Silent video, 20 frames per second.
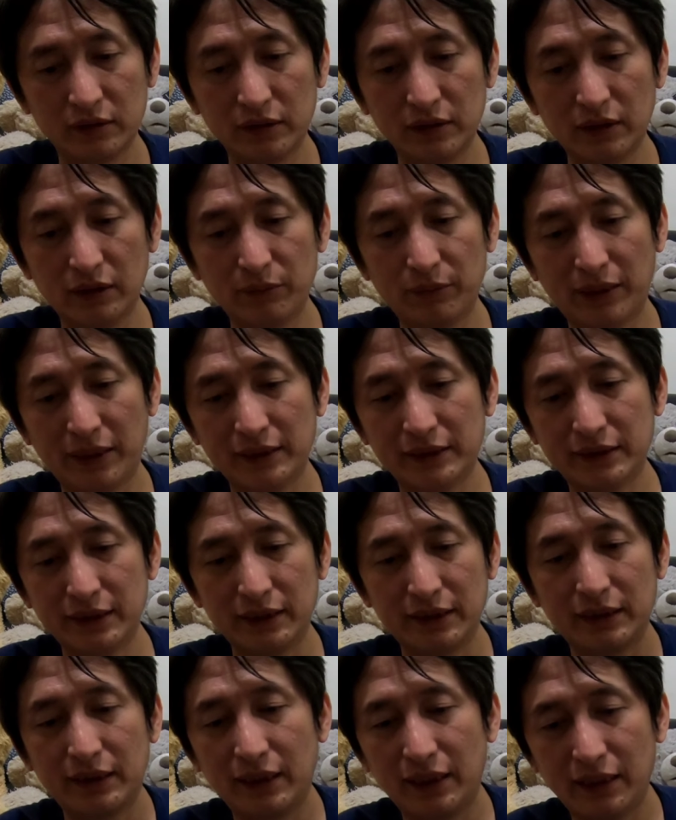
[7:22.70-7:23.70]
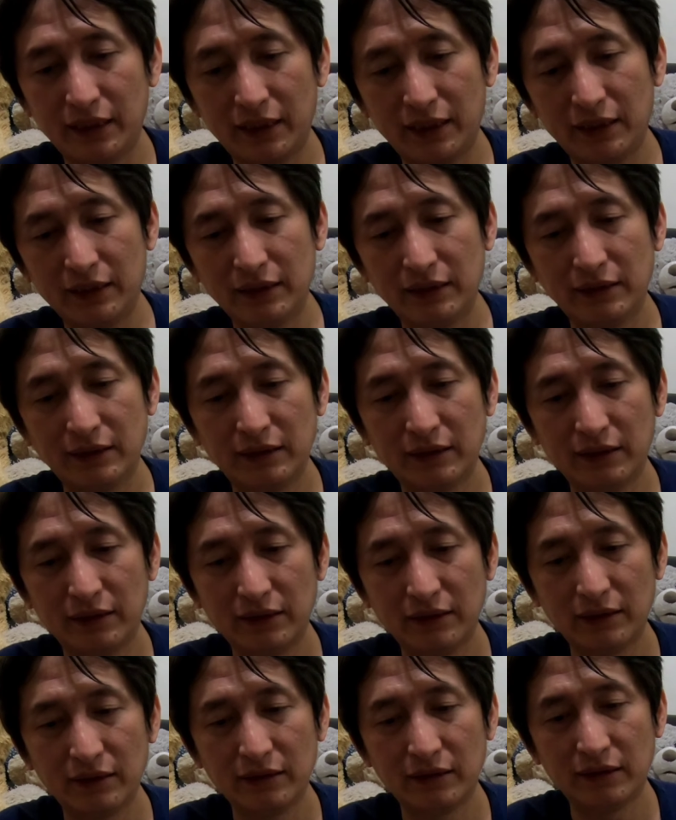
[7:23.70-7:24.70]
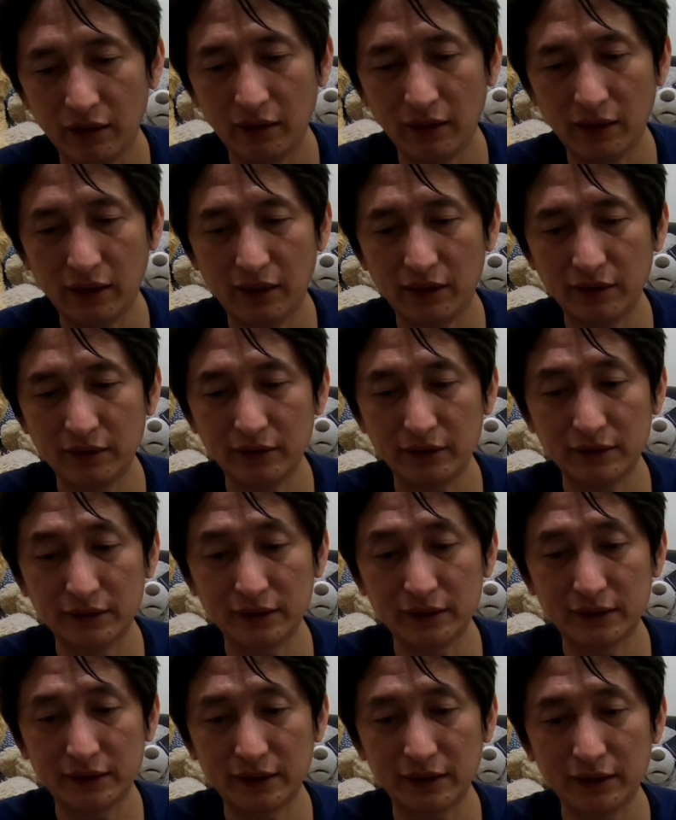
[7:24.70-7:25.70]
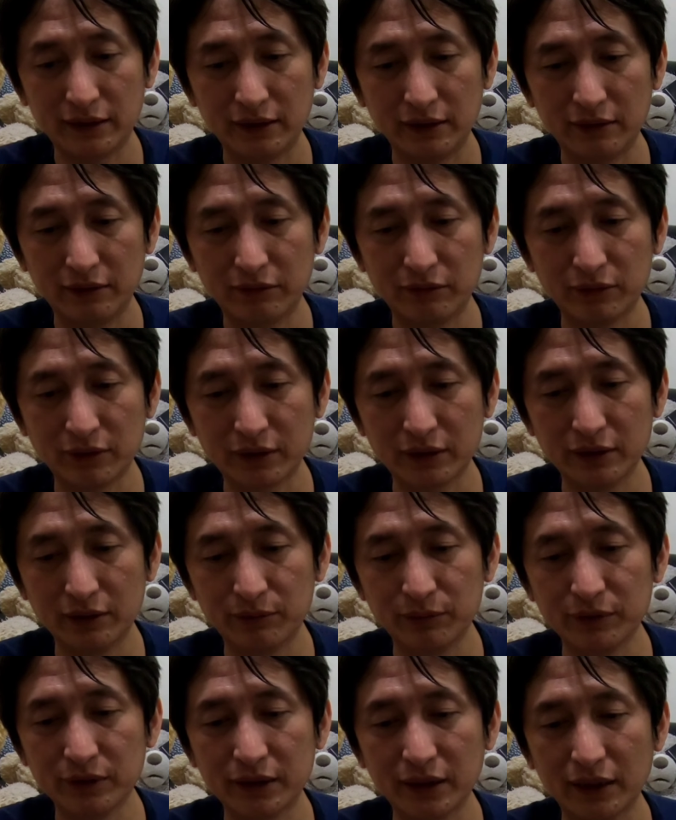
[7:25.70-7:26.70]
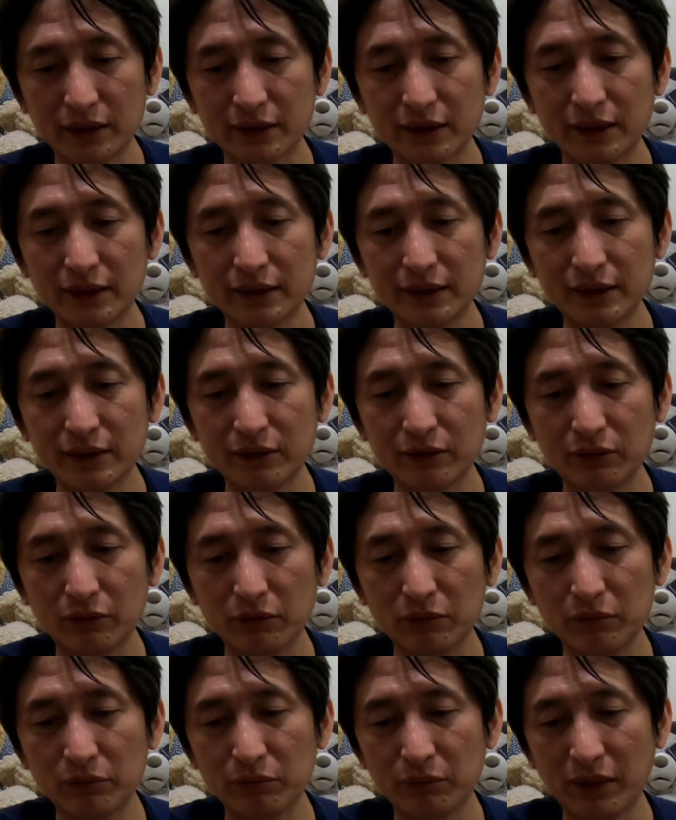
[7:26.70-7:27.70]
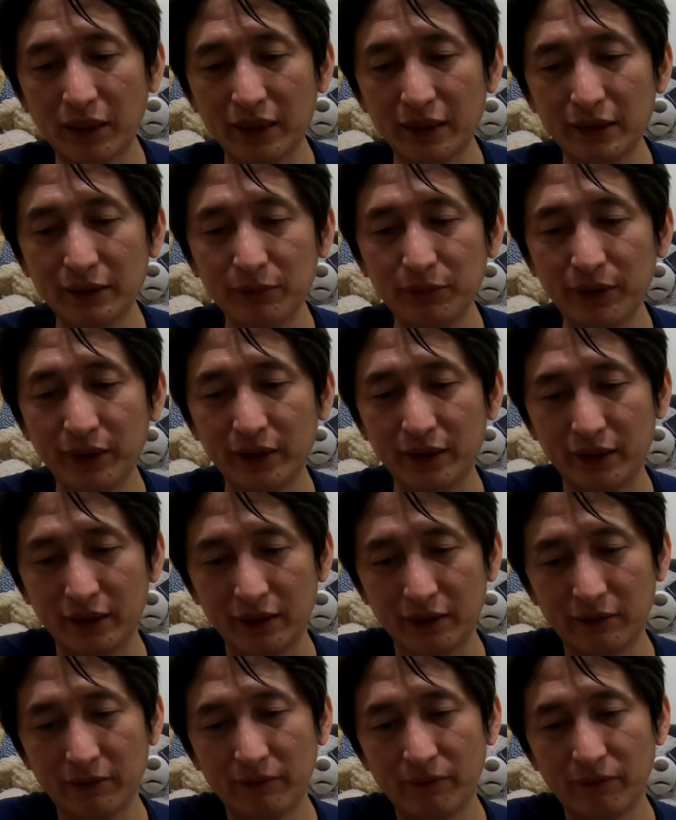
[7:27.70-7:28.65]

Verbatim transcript: 直接把它剪开来。啊，好好的剪啊！我可不想再去买一瓶。